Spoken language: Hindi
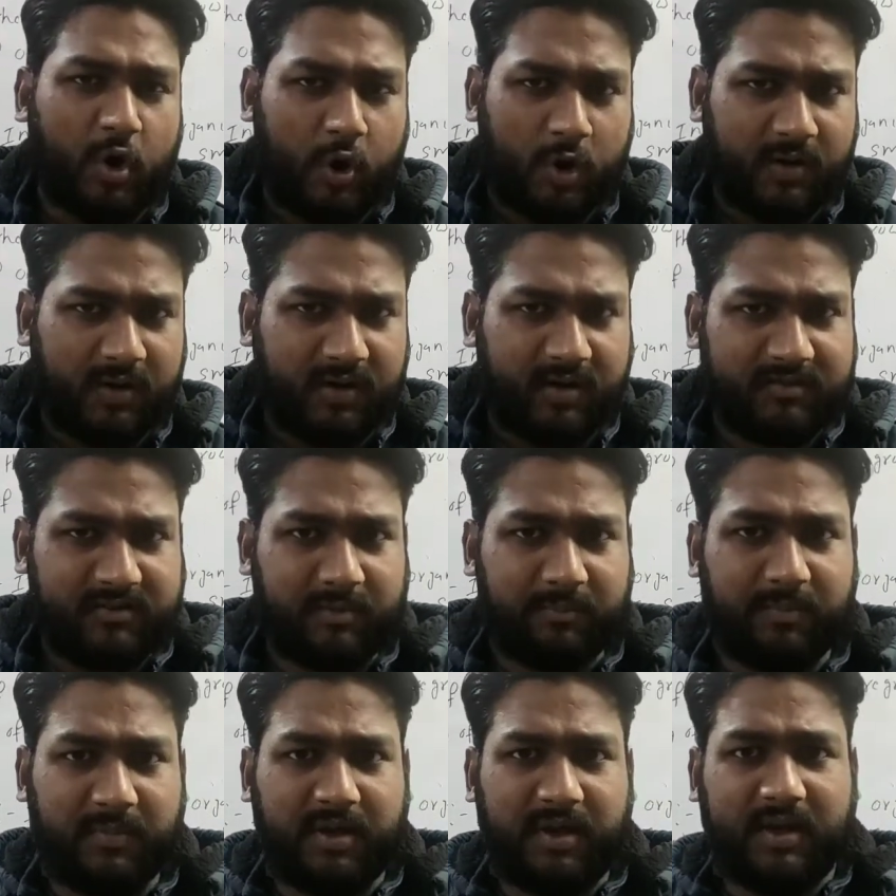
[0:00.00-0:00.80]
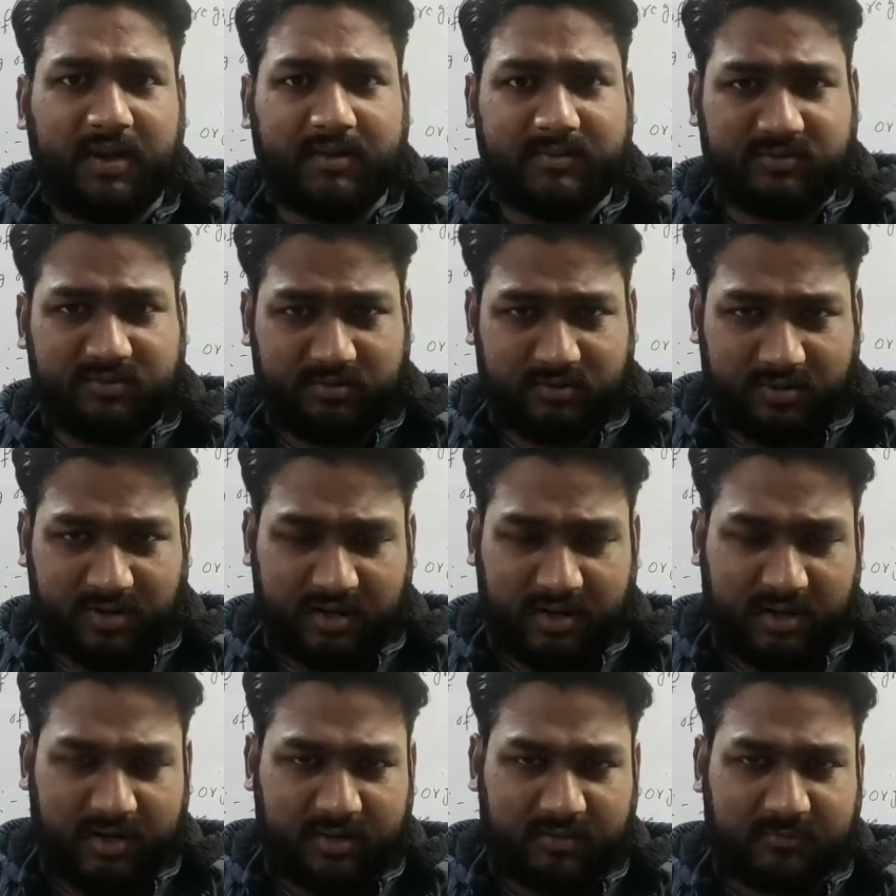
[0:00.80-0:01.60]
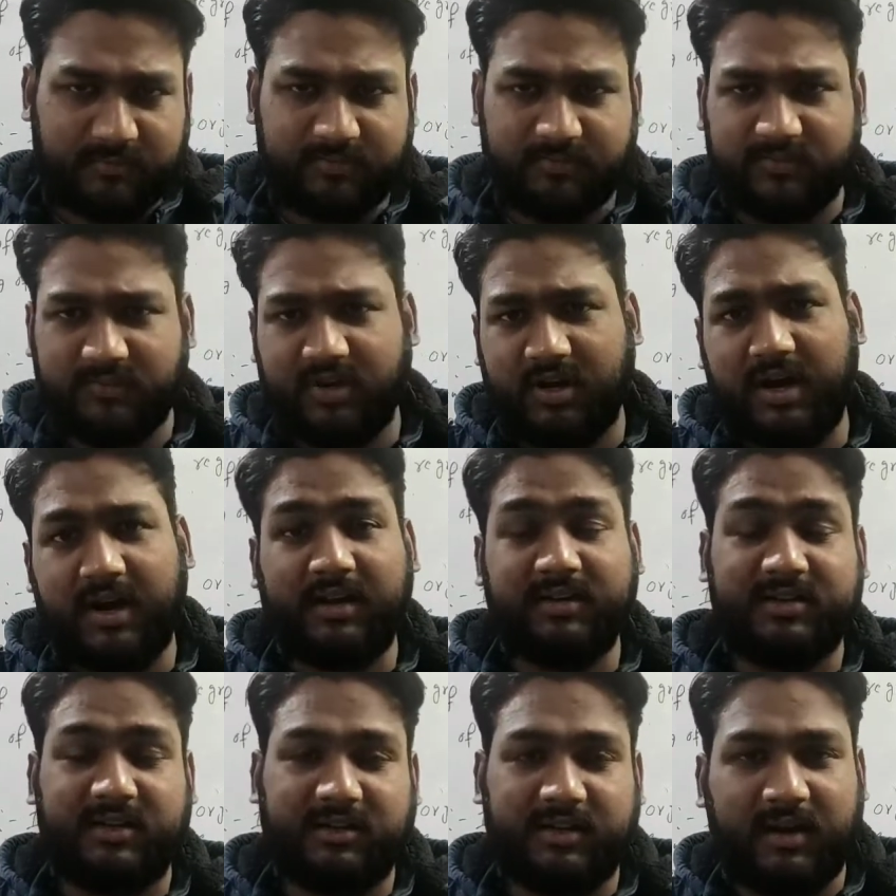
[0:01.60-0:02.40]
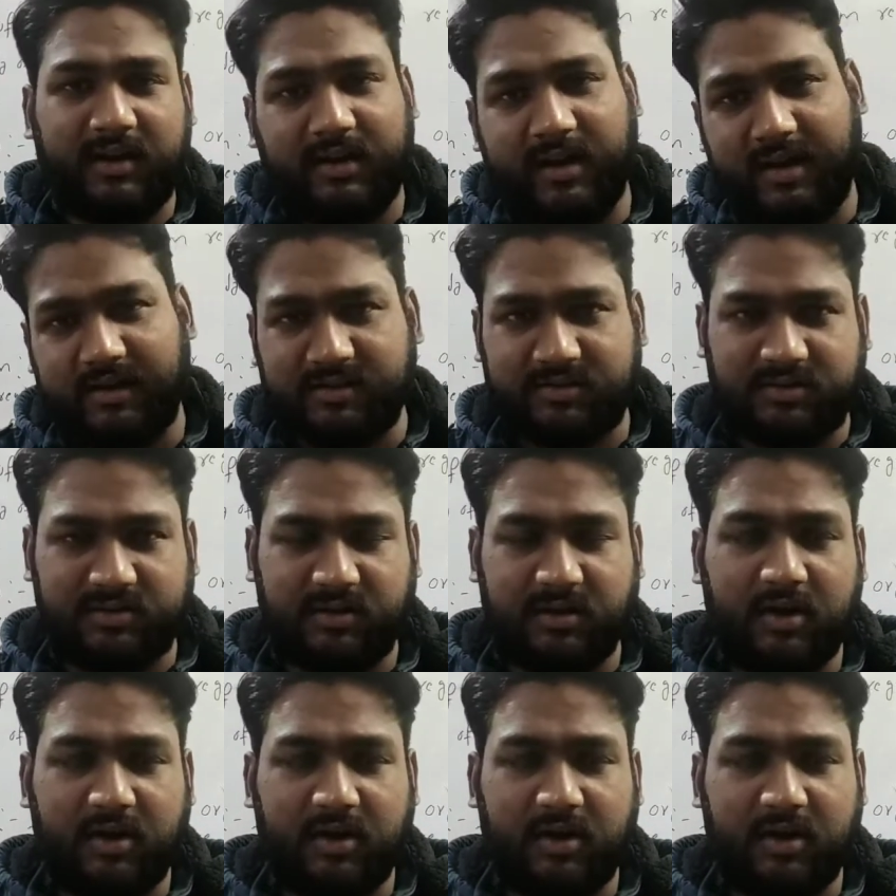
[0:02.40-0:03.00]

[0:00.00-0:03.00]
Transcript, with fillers: ऑर्गेनिज्म में आ, करा जाता है डैश